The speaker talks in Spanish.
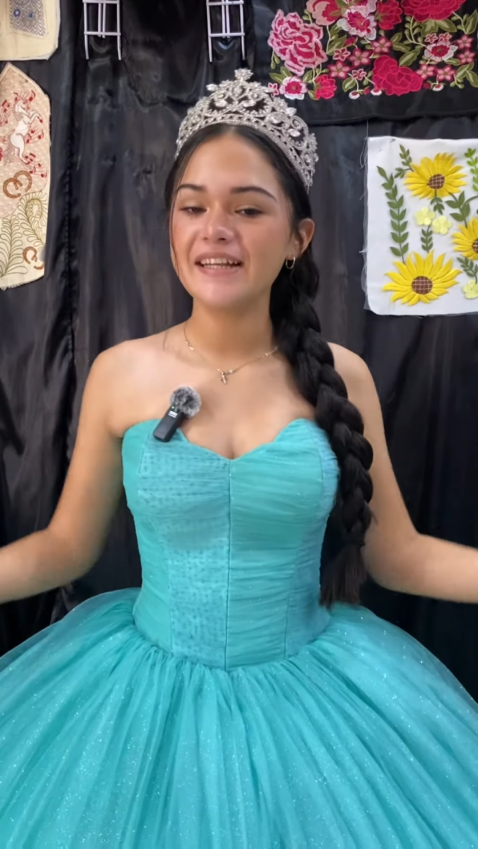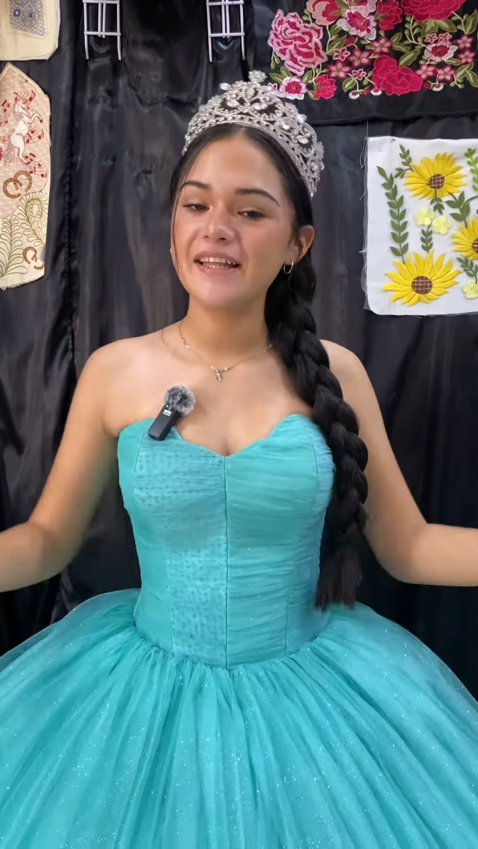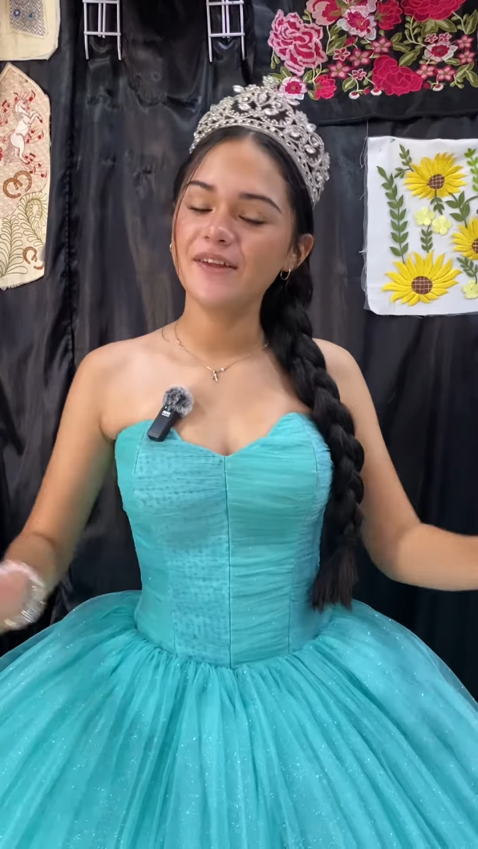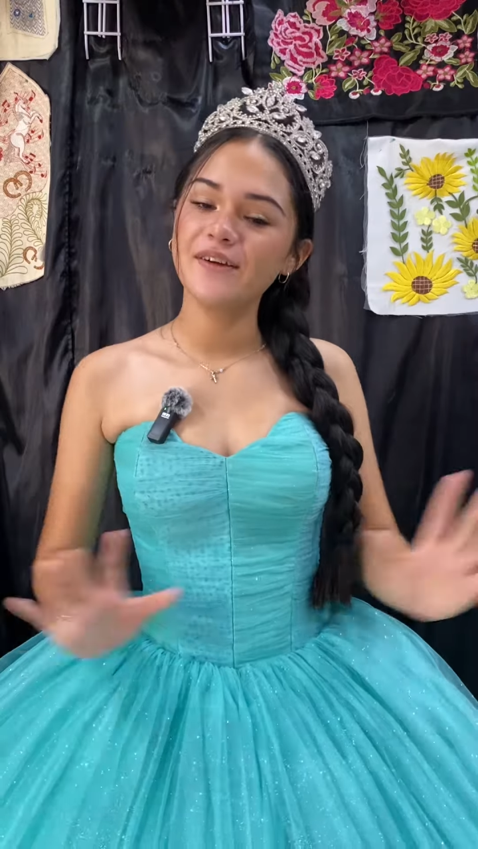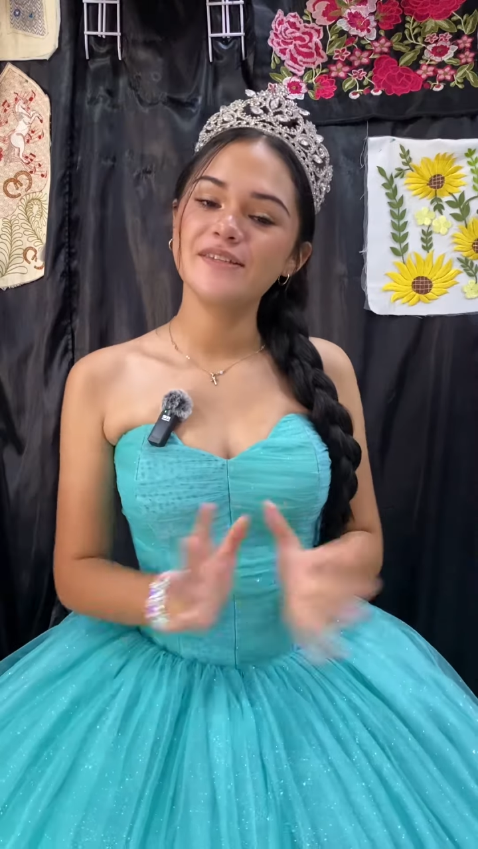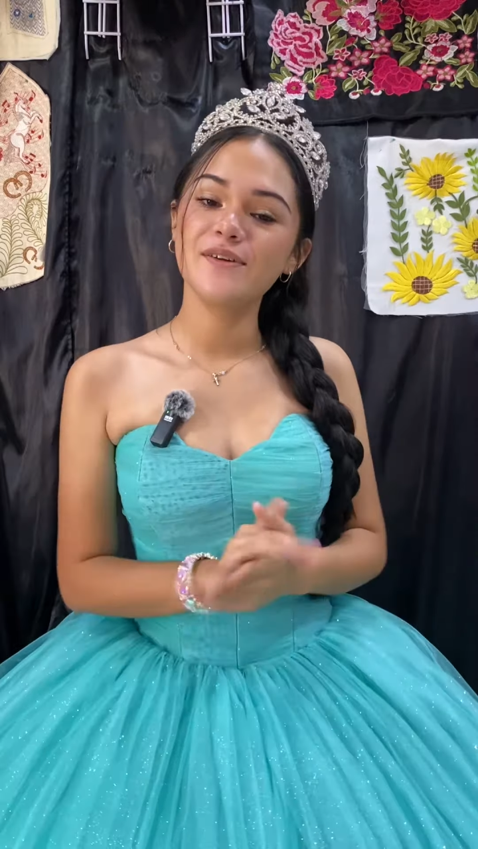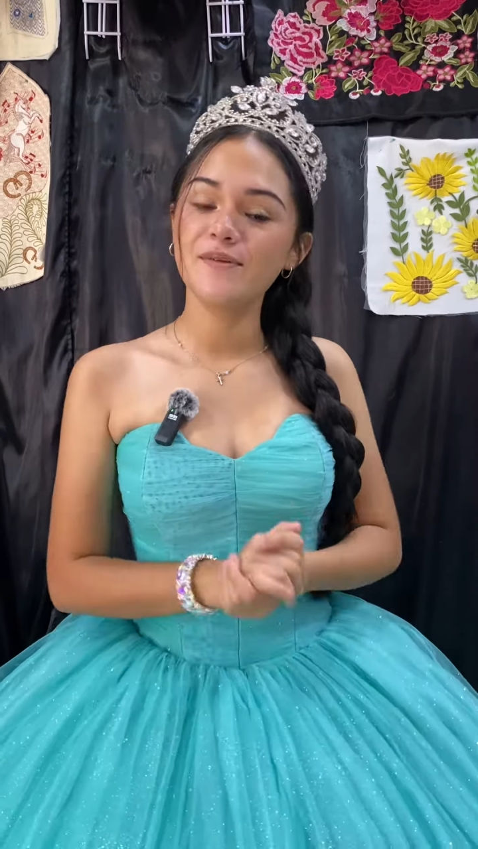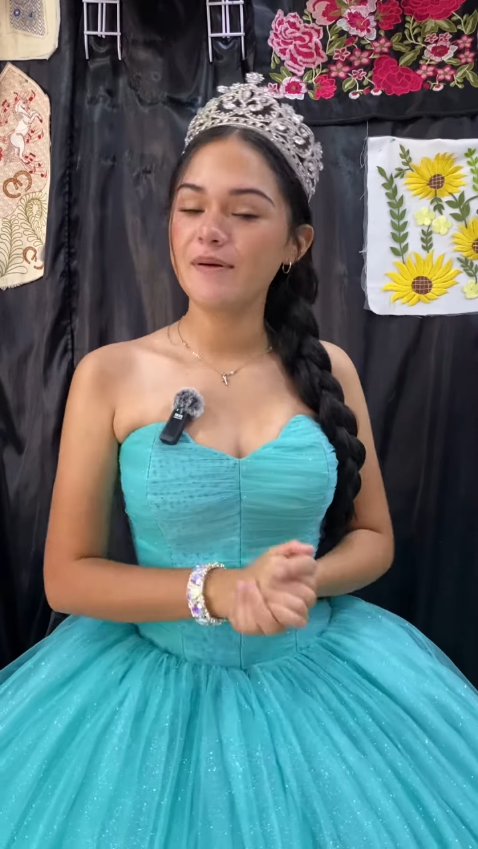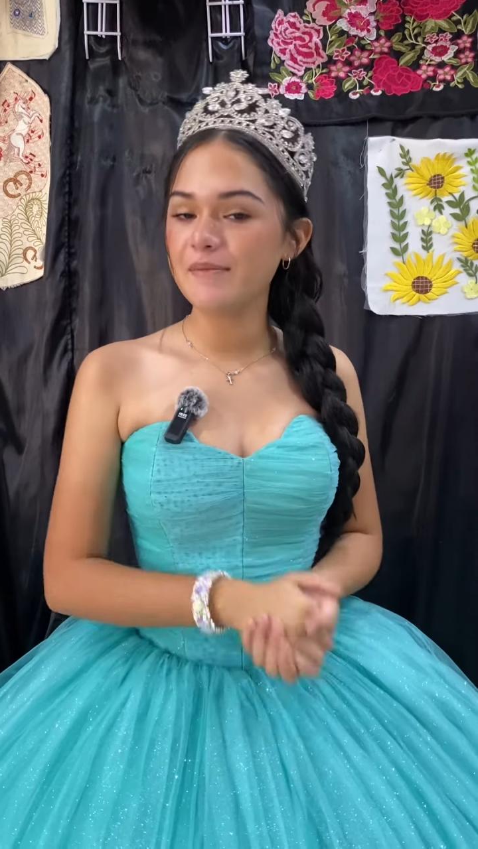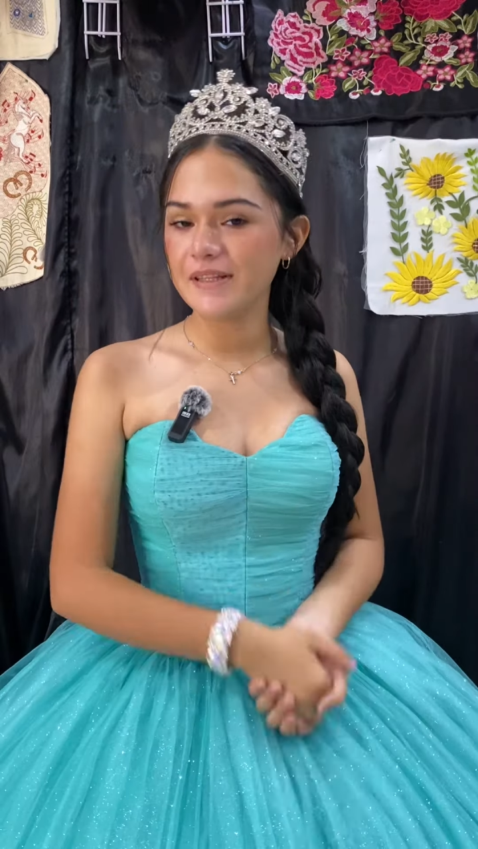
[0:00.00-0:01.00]
El día de hoy estoy
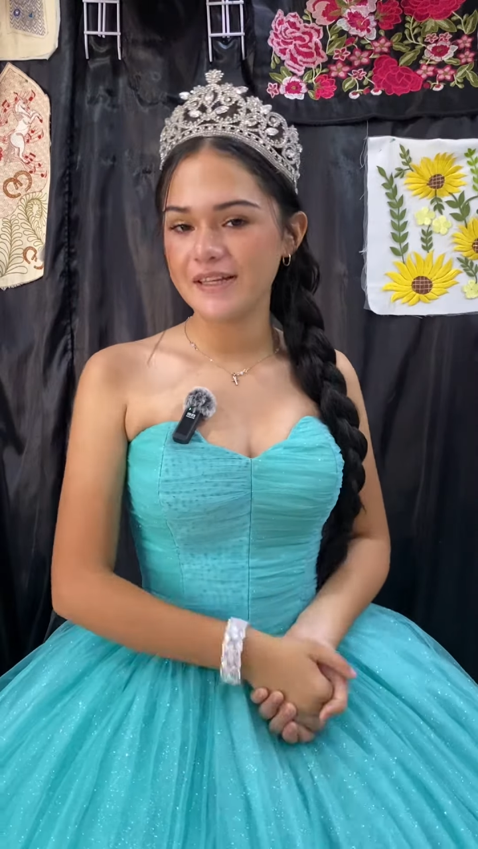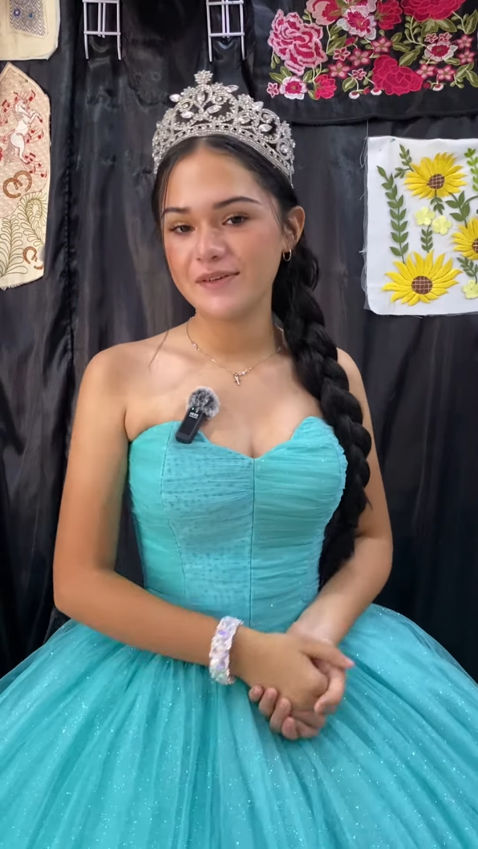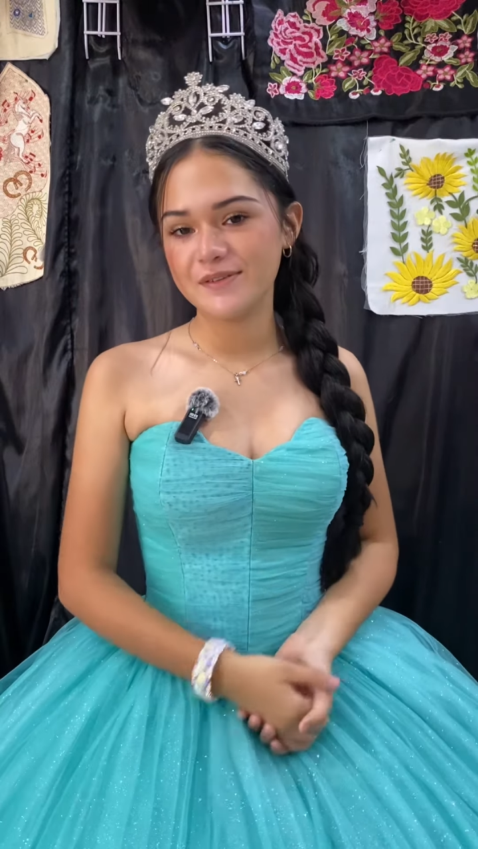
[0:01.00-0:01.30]
nuevamente con